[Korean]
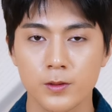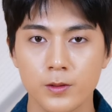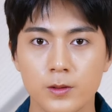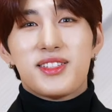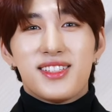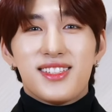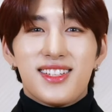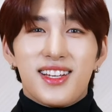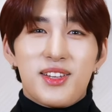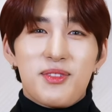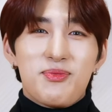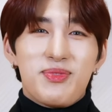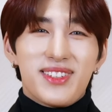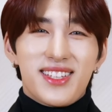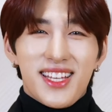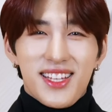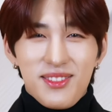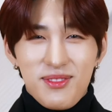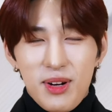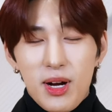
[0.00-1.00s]
진짜 기쁠
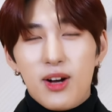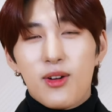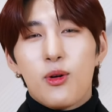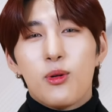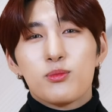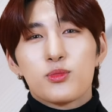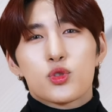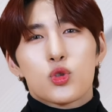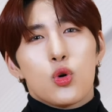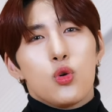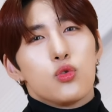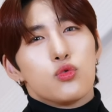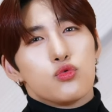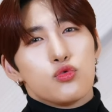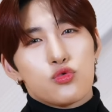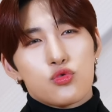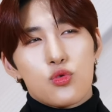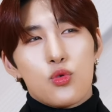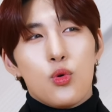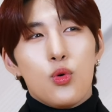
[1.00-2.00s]
때는 막 엄청
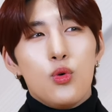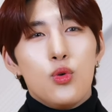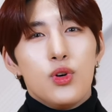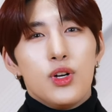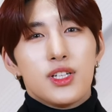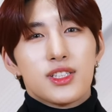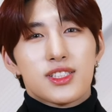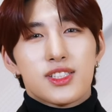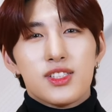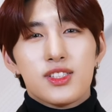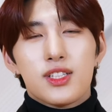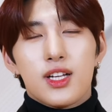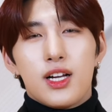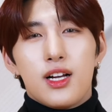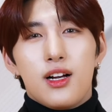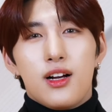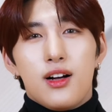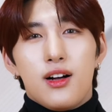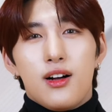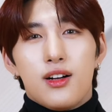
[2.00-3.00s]
웃고
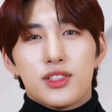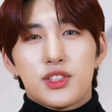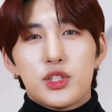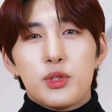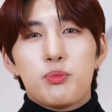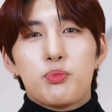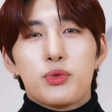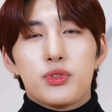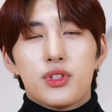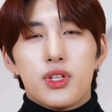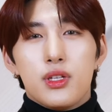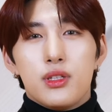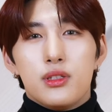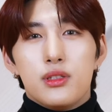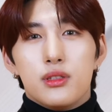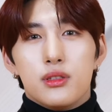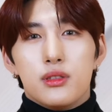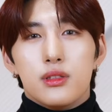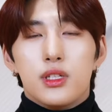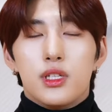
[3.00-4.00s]
진짜 슬플
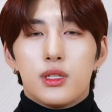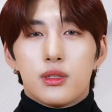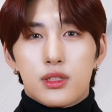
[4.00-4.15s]
때는